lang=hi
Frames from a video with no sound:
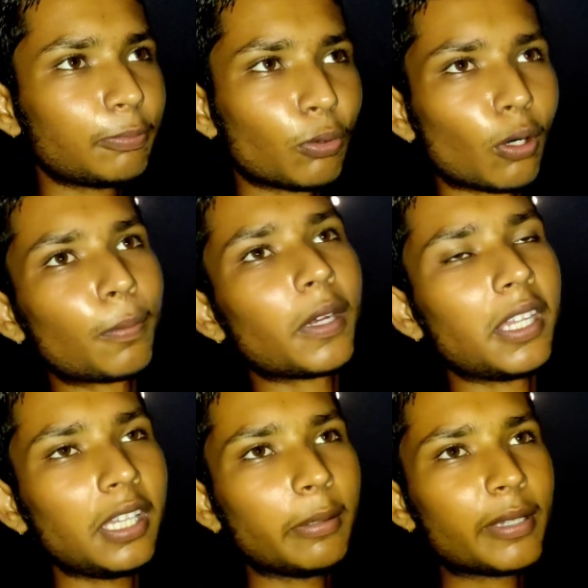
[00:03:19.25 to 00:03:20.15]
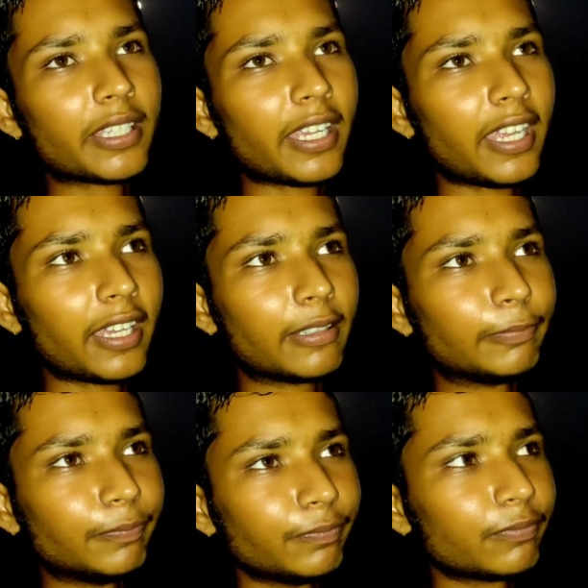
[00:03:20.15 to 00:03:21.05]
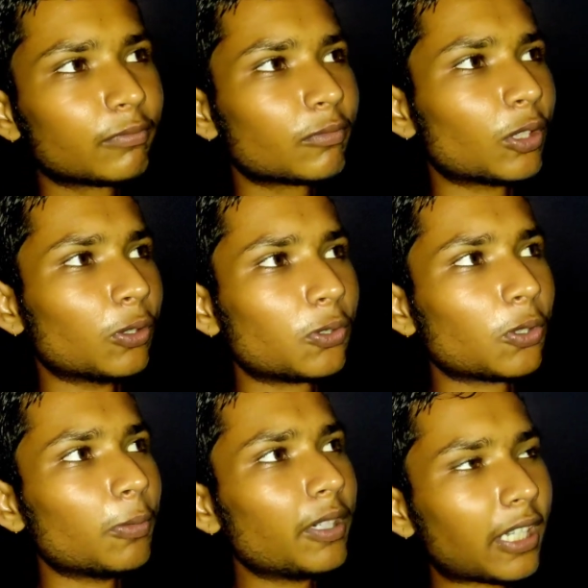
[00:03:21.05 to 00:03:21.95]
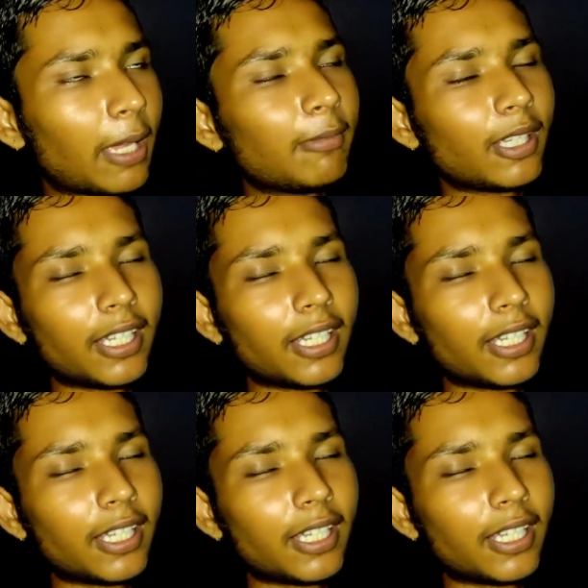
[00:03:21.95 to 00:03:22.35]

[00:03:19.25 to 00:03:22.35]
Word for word: प्रॉपर हिंदी में चाहिए तो उसको भी टाइम